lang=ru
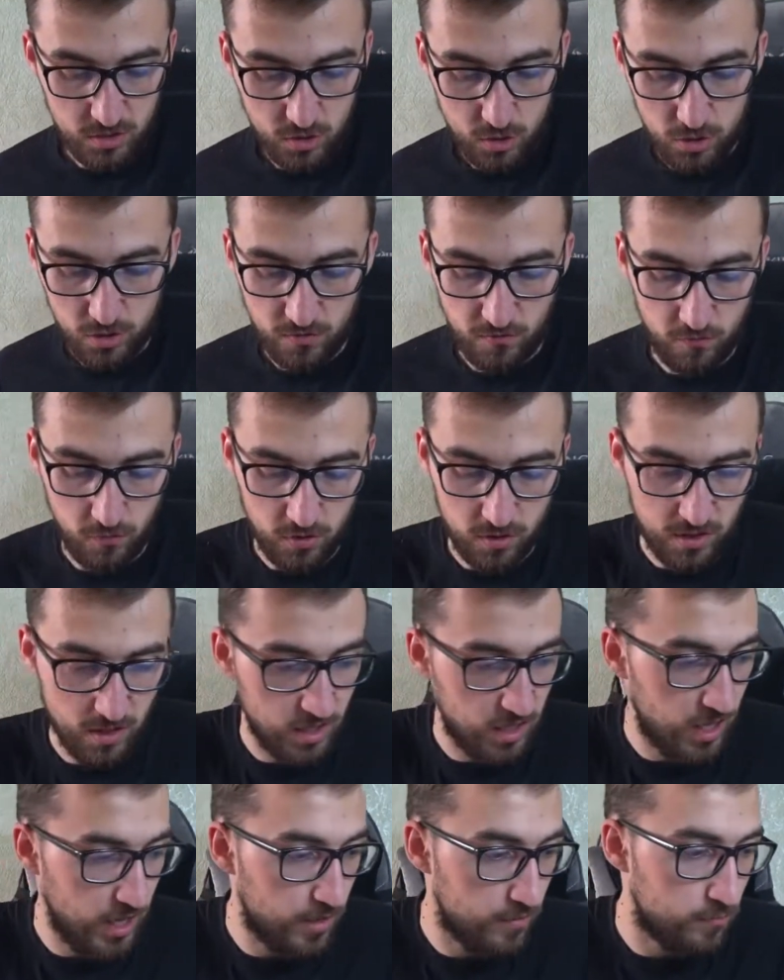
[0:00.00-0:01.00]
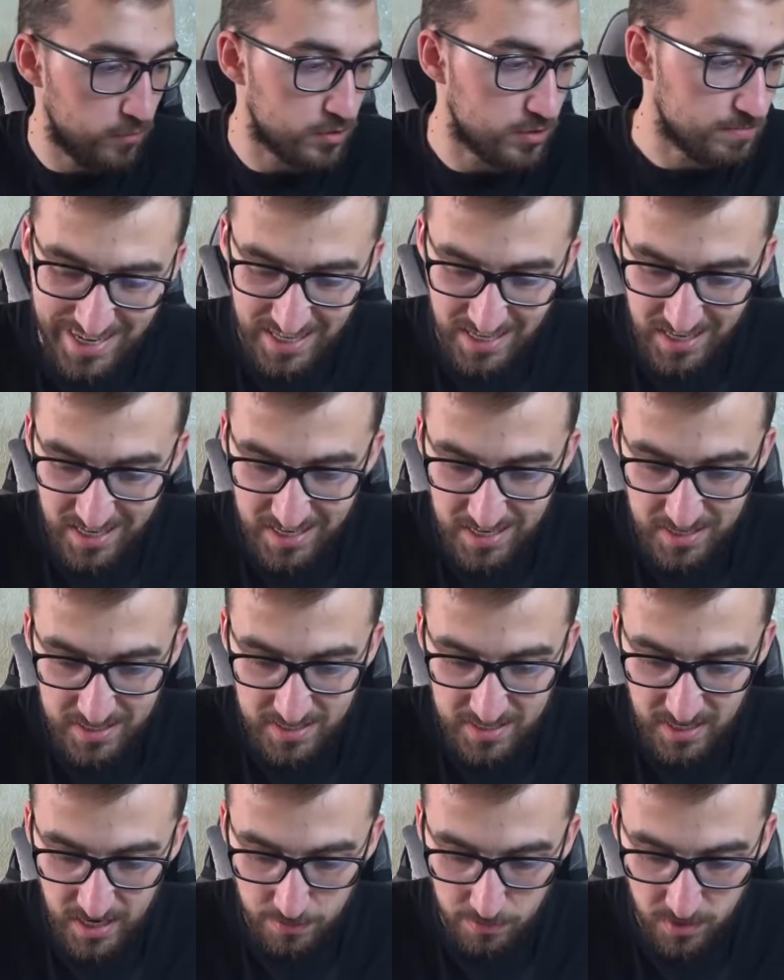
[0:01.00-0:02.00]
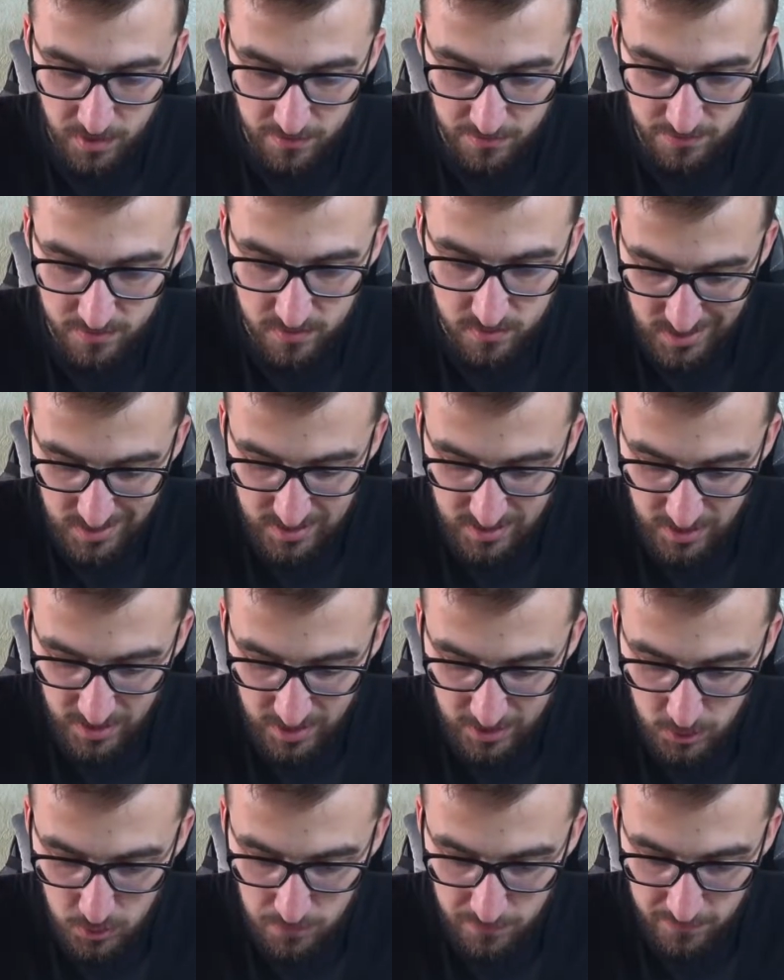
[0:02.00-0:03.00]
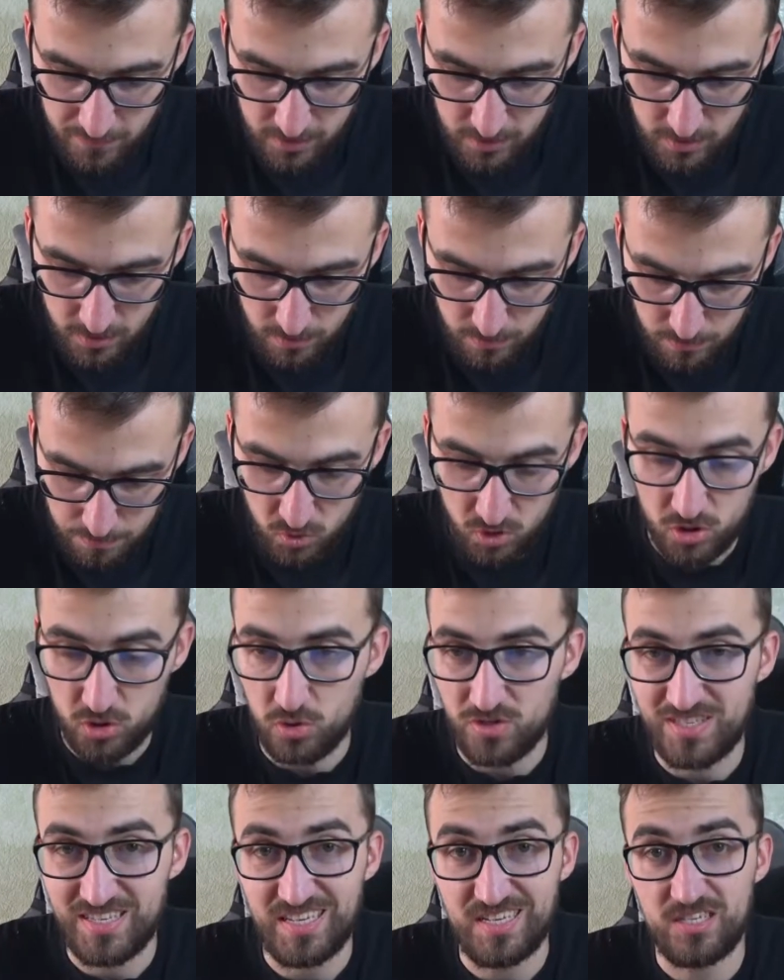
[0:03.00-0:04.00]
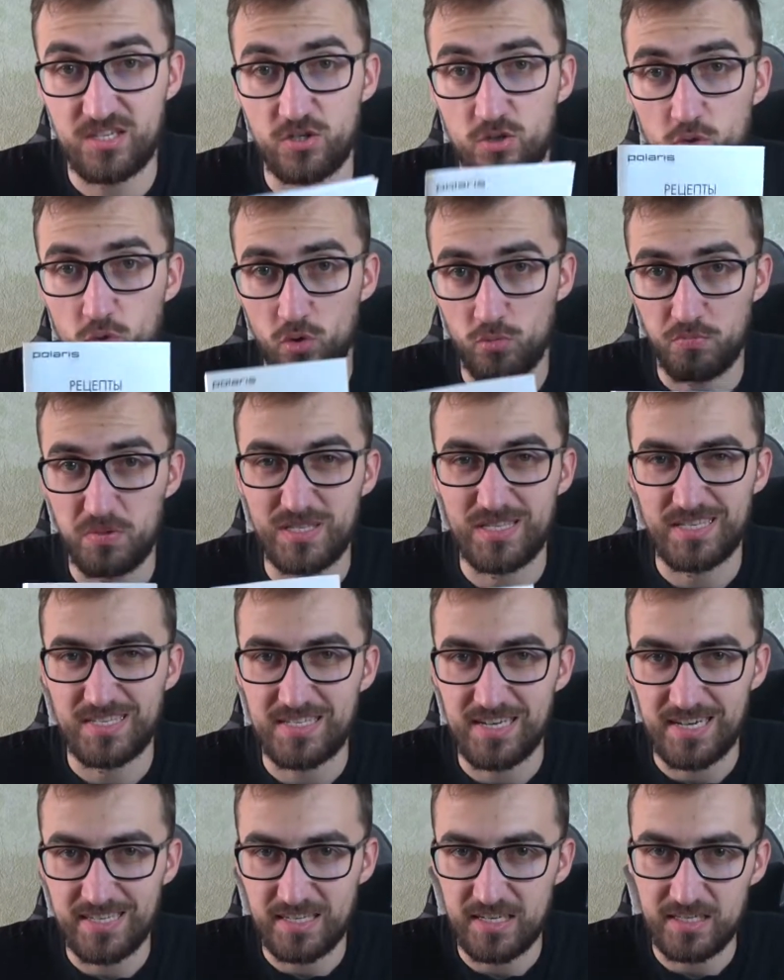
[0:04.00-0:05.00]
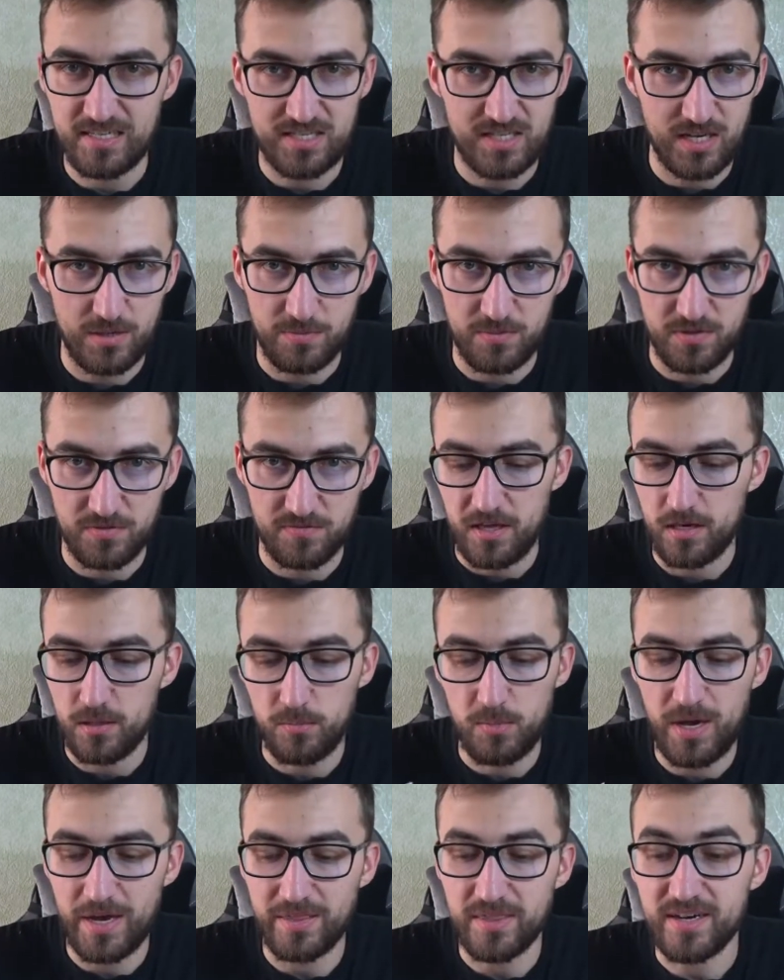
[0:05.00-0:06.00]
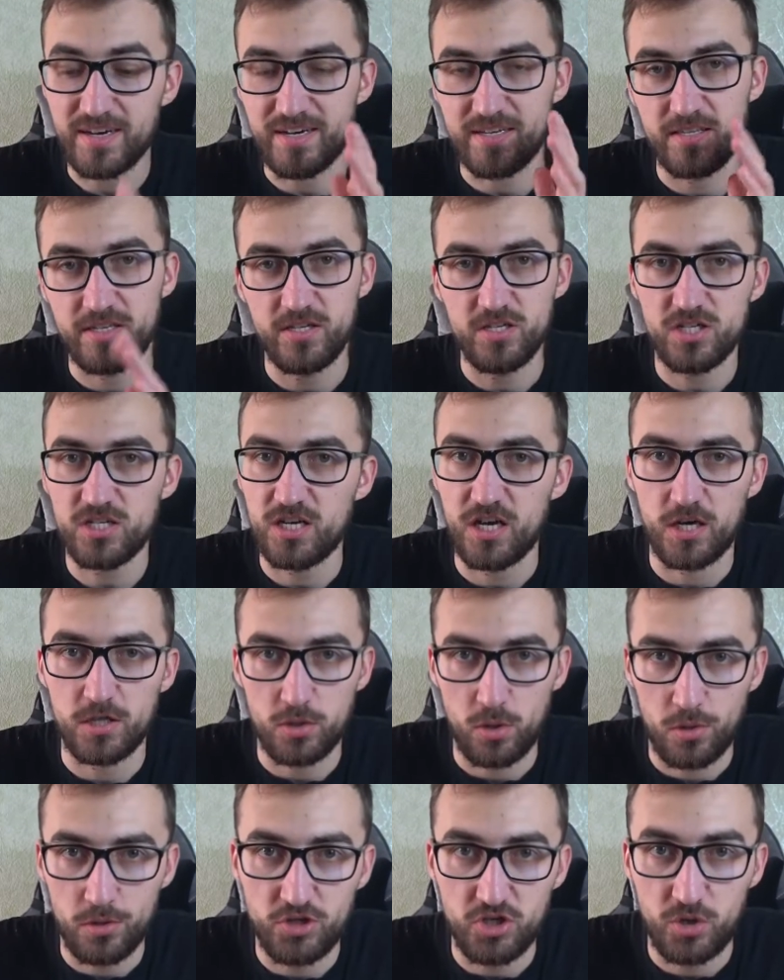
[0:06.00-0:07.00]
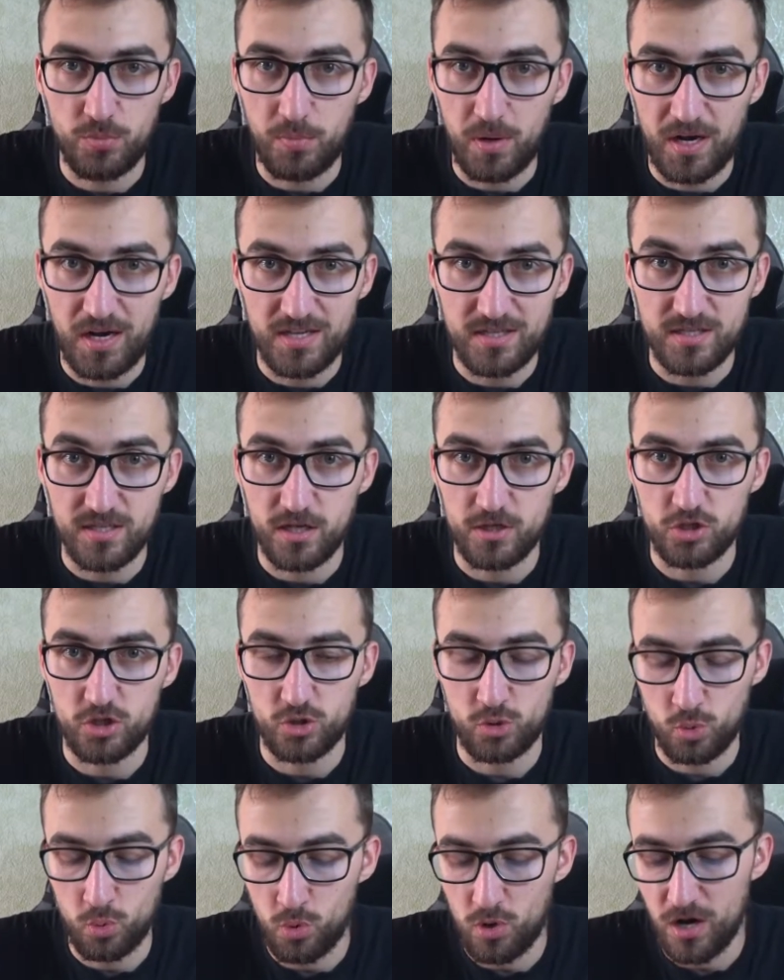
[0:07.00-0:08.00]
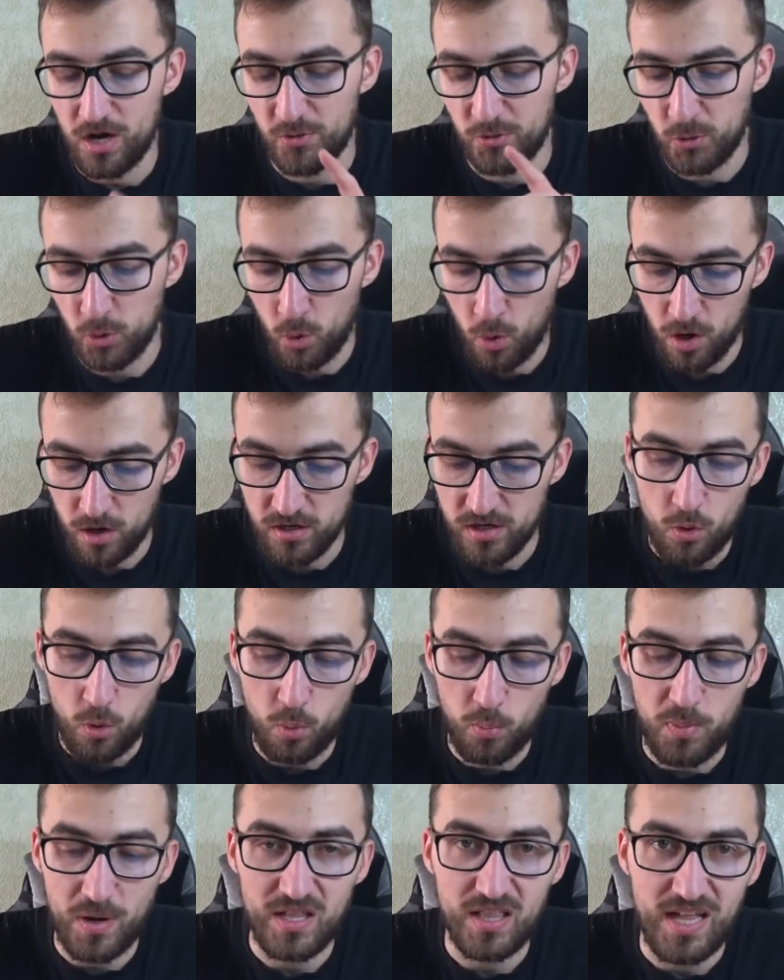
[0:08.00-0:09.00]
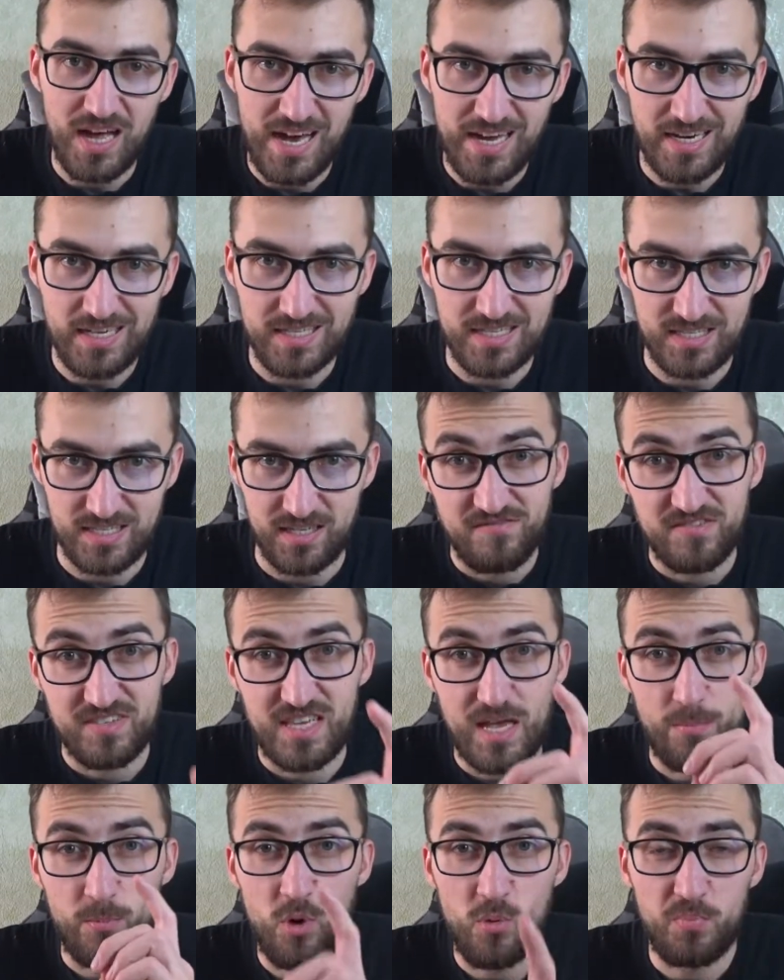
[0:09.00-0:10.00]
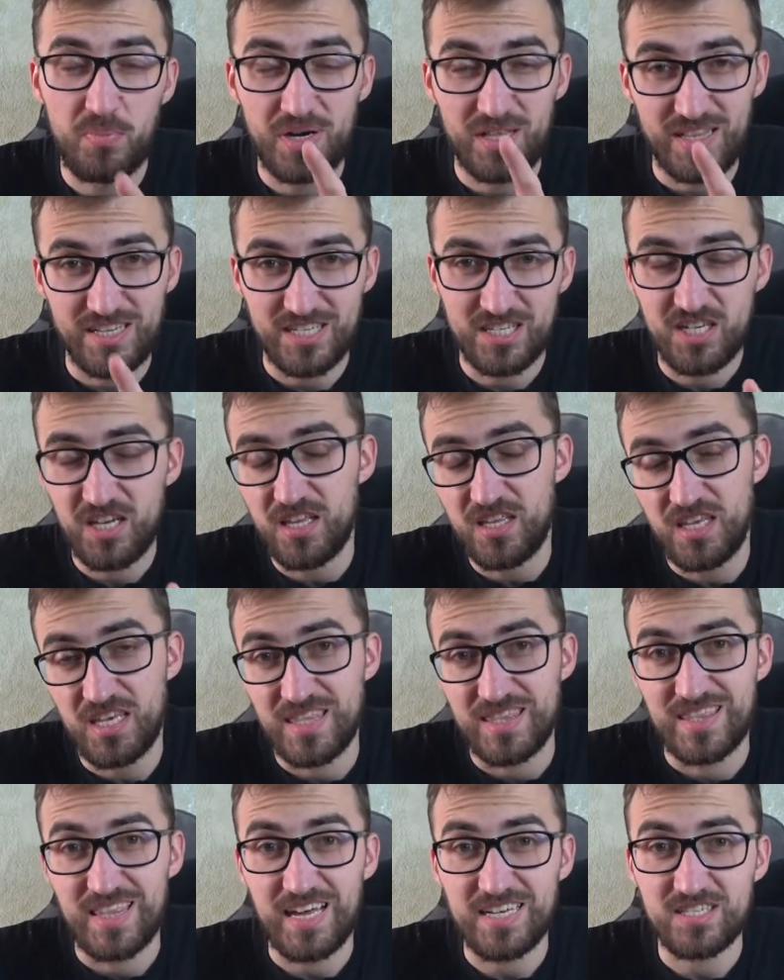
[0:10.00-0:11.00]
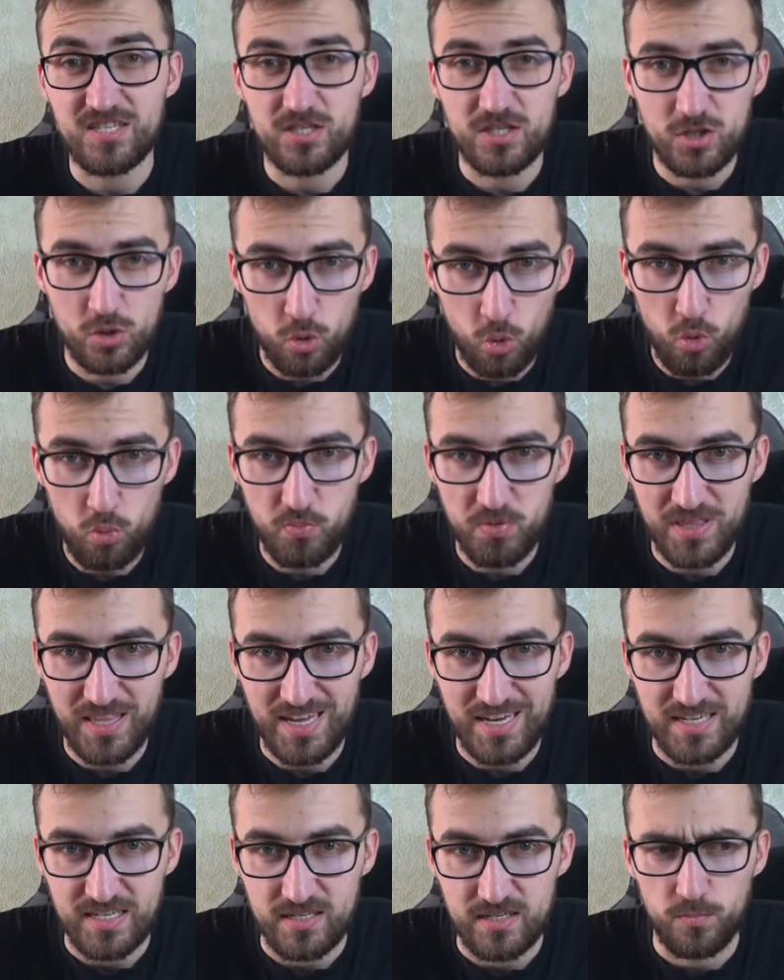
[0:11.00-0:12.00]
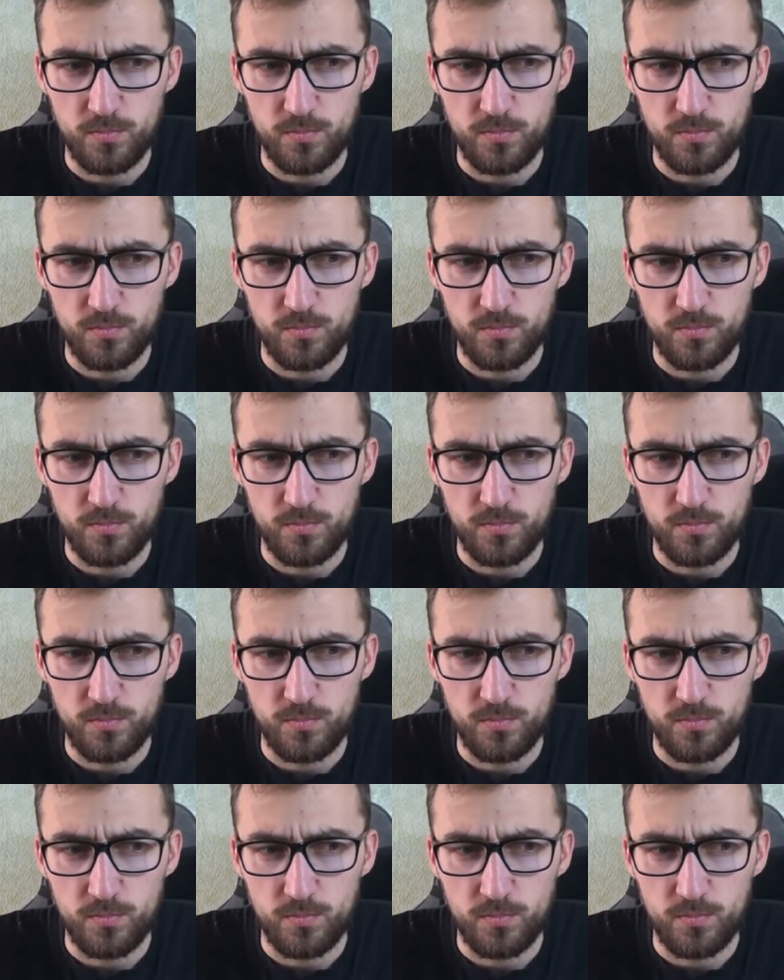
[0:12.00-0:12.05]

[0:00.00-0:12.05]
идет вот такая вот книга рецептов. И сразу видим, что здесь 150 рецептов. Ребята, книжка это очень полезная штука, но у Polaris в самом приложении доступно